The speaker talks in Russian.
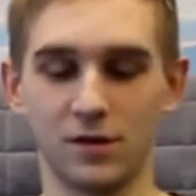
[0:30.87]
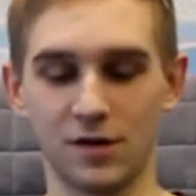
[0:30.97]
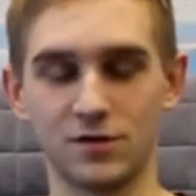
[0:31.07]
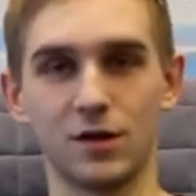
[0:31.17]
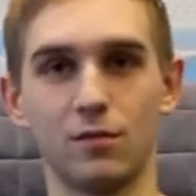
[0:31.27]

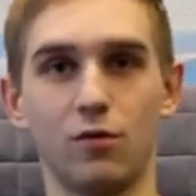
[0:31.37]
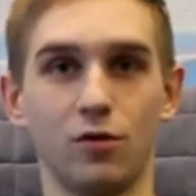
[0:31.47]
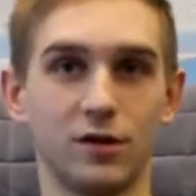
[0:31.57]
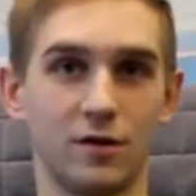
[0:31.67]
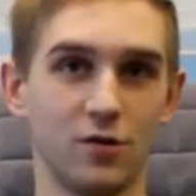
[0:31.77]
Я взял
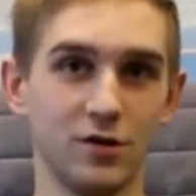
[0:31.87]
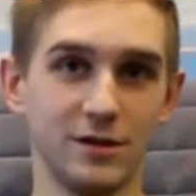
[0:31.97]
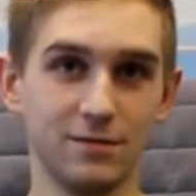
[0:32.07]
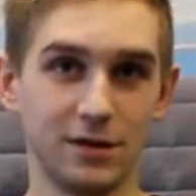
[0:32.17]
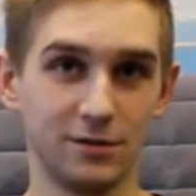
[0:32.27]
болт на
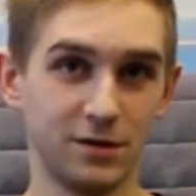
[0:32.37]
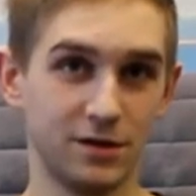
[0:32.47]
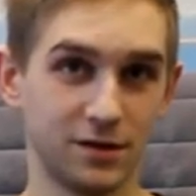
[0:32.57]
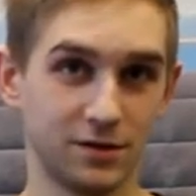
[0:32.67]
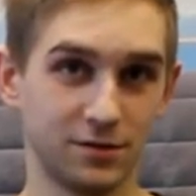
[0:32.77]
8 из
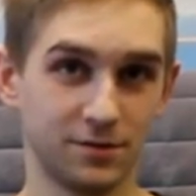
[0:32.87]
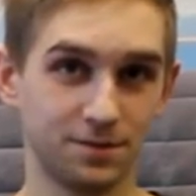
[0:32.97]
метизов.